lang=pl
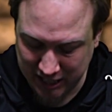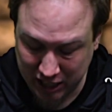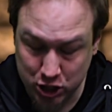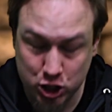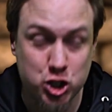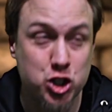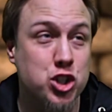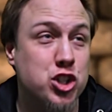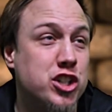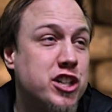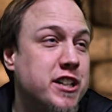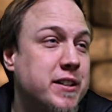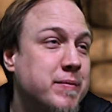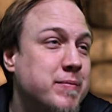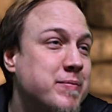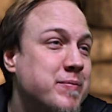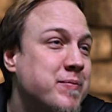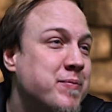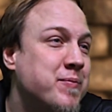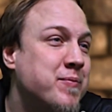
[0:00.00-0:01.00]

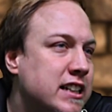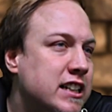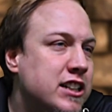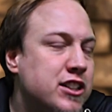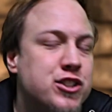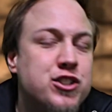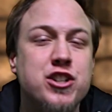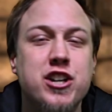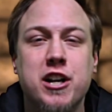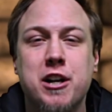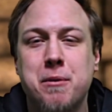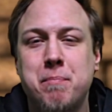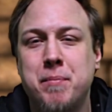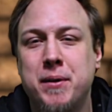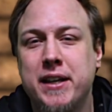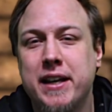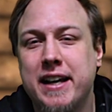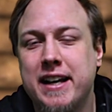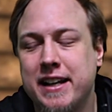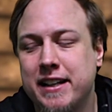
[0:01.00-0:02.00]
Trzy.
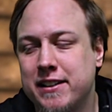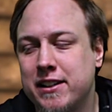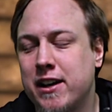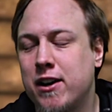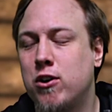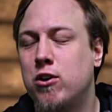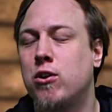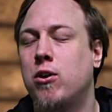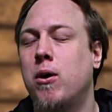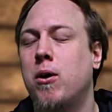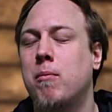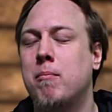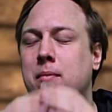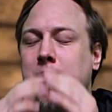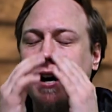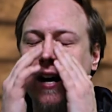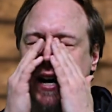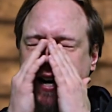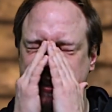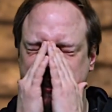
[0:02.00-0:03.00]
Cierpienie. O
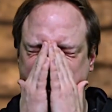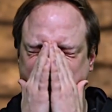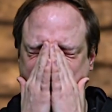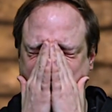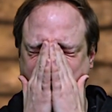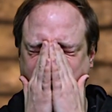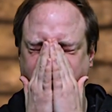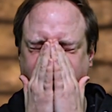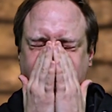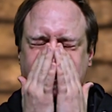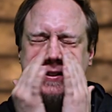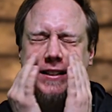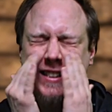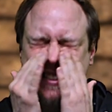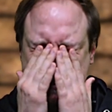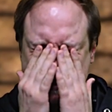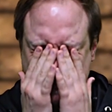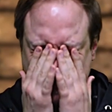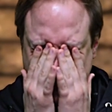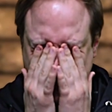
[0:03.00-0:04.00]
matko.
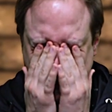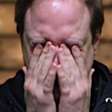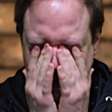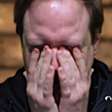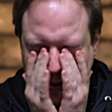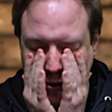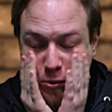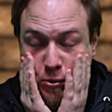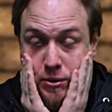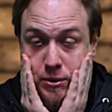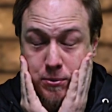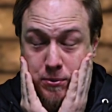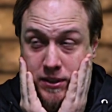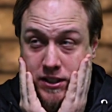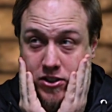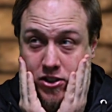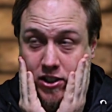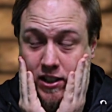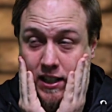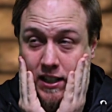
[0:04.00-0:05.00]
Zamtus,
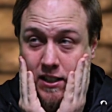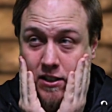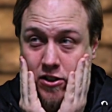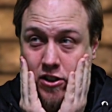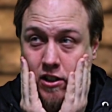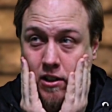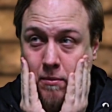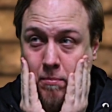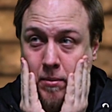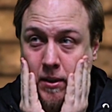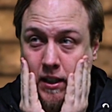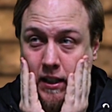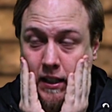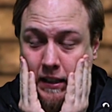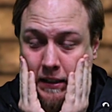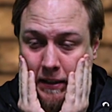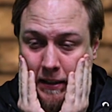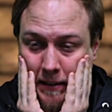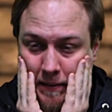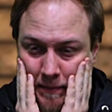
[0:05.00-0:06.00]
łyżka i
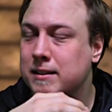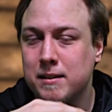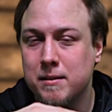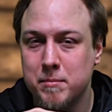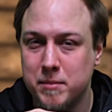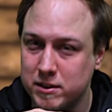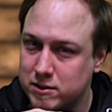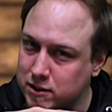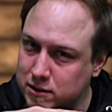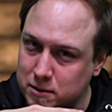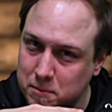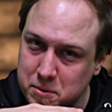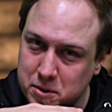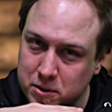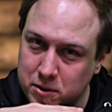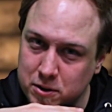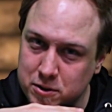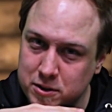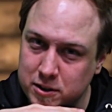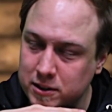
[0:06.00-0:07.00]
cierpienie. Pierwsze co
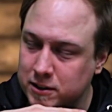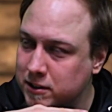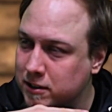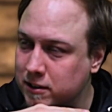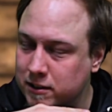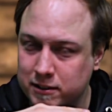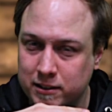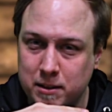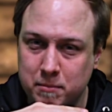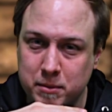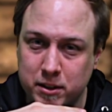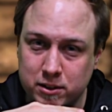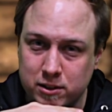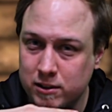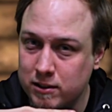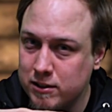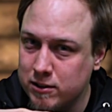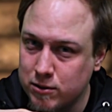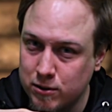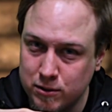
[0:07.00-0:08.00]
przychodzi na
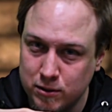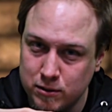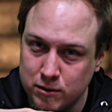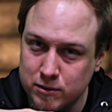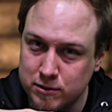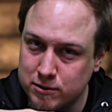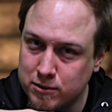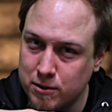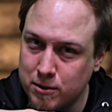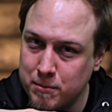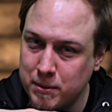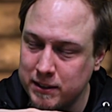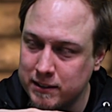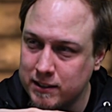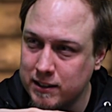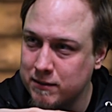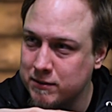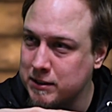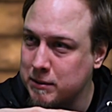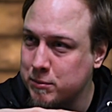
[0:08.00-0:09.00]
myśl to
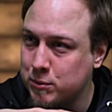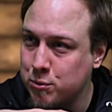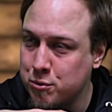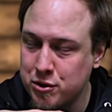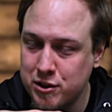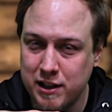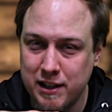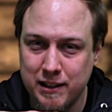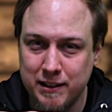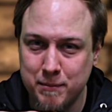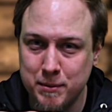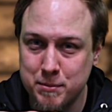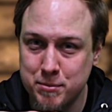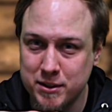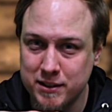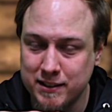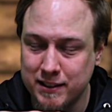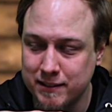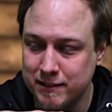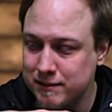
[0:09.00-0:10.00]
skrobanka w Zamtuzie, ale bez
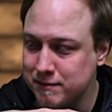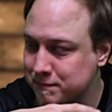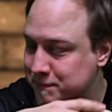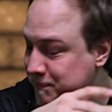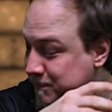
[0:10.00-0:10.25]
przesady.